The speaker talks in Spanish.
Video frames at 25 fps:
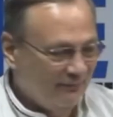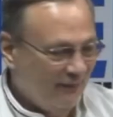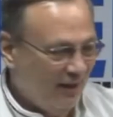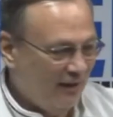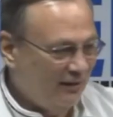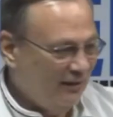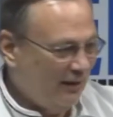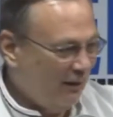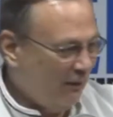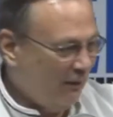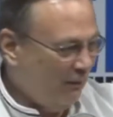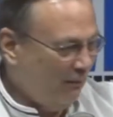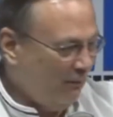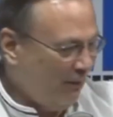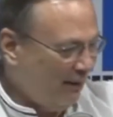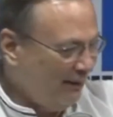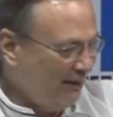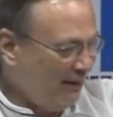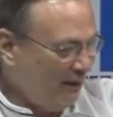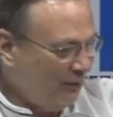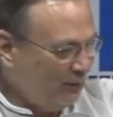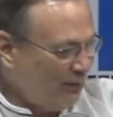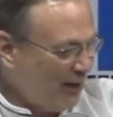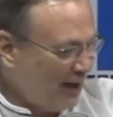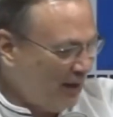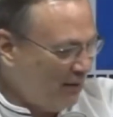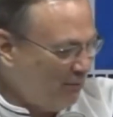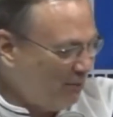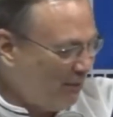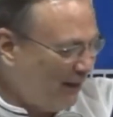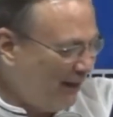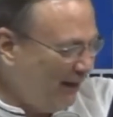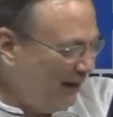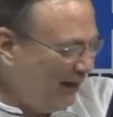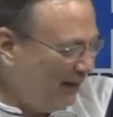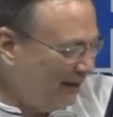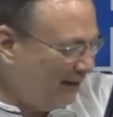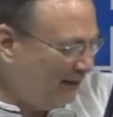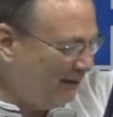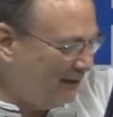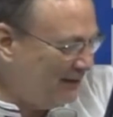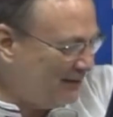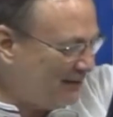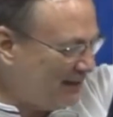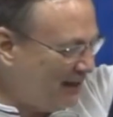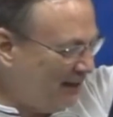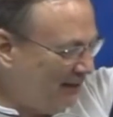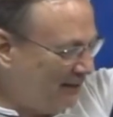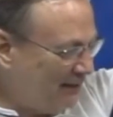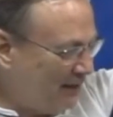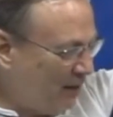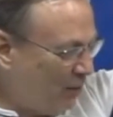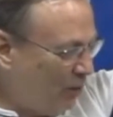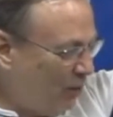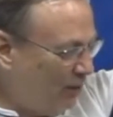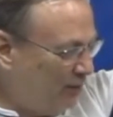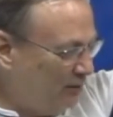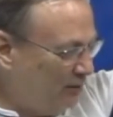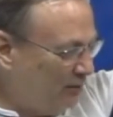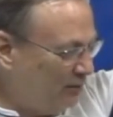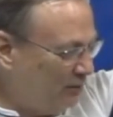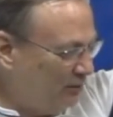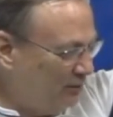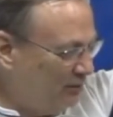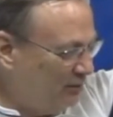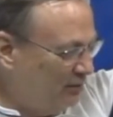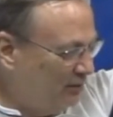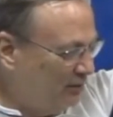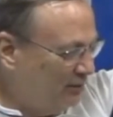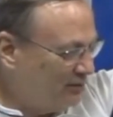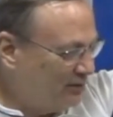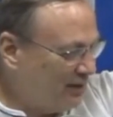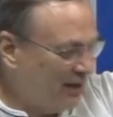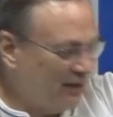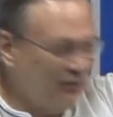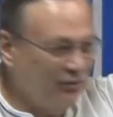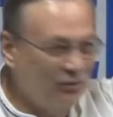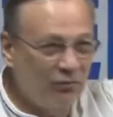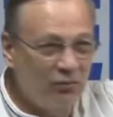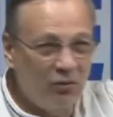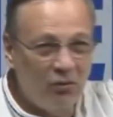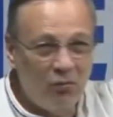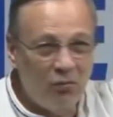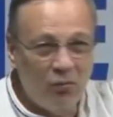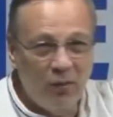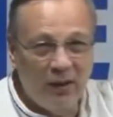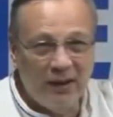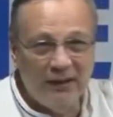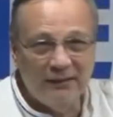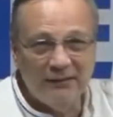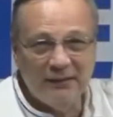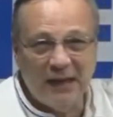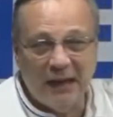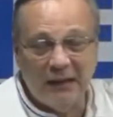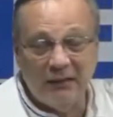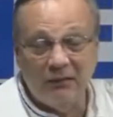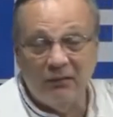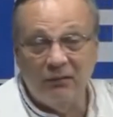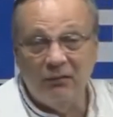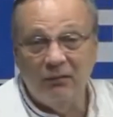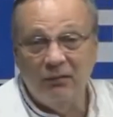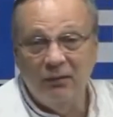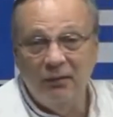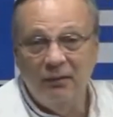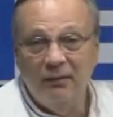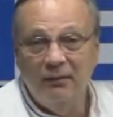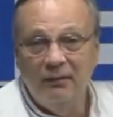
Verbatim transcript: va a endeudar al país, quién sabe hasta cuántos años, unos 40 años.